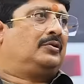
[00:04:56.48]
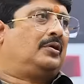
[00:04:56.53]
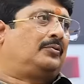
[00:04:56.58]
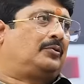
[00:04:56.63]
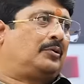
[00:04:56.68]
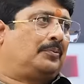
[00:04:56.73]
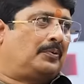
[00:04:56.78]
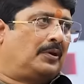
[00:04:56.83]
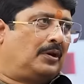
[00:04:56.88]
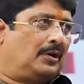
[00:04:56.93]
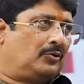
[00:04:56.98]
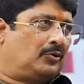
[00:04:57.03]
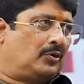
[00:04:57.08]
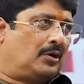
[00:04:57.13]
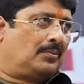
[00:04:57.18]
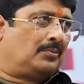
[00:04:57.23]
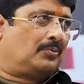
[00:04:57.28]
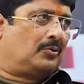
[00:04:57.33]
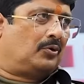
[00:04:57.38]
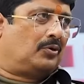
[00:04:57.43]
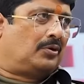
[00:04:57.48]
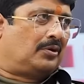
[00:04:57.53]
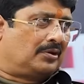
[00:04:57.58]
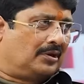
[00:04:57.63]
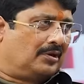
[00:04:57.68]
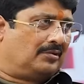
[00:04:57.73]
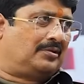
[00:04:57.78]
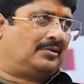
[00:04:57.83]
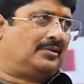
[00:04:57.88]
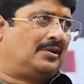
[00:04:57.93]
सबसे पहले तो आपको
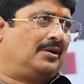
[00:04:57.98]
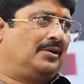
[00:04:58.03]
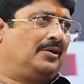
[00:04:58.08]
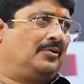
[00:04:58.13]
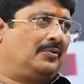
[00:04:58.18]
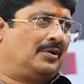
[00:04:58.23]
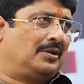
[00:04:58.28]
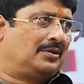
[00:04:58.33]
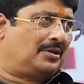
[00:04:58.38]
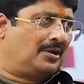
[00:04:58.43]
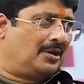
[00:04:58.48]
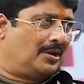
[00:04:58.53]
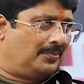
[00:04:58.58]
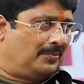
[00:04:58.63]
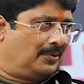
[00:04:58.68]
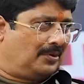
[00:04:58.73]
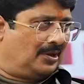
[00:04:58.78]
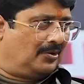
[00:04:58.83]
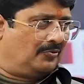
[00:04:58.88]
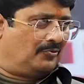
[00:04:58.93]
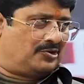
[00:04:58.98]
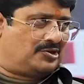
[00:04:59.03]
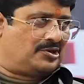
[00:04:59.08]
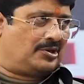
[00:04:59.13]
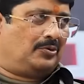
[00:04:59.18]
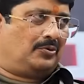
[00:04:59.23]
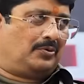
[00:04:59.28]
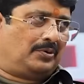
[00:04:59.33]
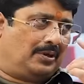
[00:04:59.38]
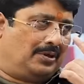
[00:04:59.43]
हृदय से धन्यवाद कि आपने ये
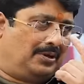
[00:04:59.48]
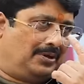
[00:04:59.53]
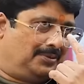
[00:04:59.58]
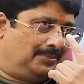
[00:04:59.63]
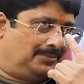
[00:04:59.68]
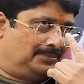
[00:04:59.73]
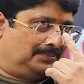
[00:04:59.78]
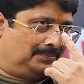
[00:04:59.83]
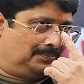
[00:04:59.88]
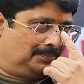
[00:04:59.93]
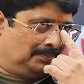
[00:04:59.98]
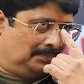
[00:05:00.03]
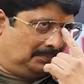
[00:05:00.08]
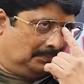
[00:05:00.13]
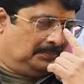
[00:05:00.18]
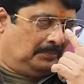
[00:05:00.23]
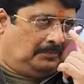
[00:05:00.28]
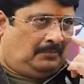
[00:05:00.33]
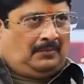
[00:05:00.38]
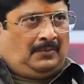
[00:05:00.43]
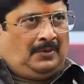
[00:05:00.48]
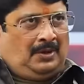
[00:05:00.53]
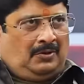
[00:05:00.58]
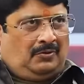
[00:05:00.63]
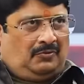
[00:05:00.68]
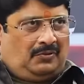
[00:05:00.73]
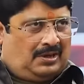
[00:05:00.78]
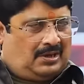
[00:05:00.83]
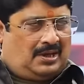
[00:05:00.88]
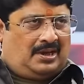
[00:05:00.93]
विषय उठाया जी
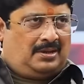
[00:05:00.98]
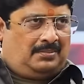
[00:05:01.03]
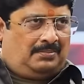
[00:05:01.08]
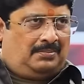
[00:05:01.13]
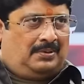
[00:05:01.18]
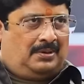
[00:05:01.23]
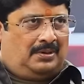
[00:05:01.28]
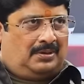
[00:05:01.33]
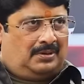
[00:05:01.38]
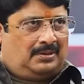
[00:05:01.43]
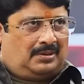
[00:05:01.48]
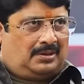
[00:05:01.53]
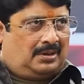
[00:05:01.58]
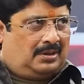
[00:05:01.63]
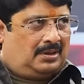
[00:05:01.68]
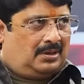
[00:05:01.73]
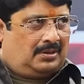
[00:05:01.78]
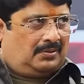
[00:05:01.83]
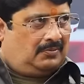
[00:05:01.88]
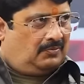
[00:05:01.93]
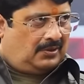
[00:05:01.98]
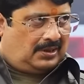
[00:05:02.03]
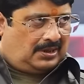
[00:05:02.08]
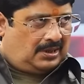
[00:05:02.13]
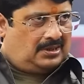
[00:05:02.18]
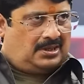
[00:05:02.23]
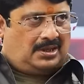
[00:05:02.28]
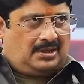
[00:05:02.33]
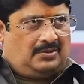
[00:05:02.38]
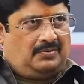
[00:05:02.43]
वाकई कह रहे हैं हम
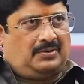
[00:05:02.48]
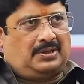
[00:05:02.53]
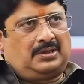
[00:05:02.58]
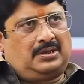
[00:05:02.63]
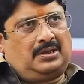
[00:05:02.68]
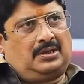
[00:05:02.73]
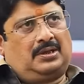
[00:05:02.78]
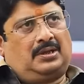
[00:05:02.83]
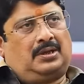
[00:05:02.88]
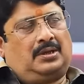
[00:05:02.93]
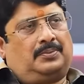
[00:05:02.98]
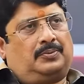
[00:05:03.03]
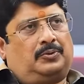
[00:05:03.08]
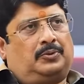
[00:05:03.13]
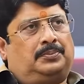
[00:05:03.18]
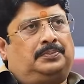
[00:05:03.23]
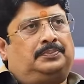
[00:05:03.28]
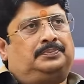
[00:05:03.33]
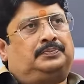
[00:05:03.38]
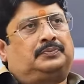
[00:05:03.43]
वाकई धन्यवाद दे रहे हैं आपको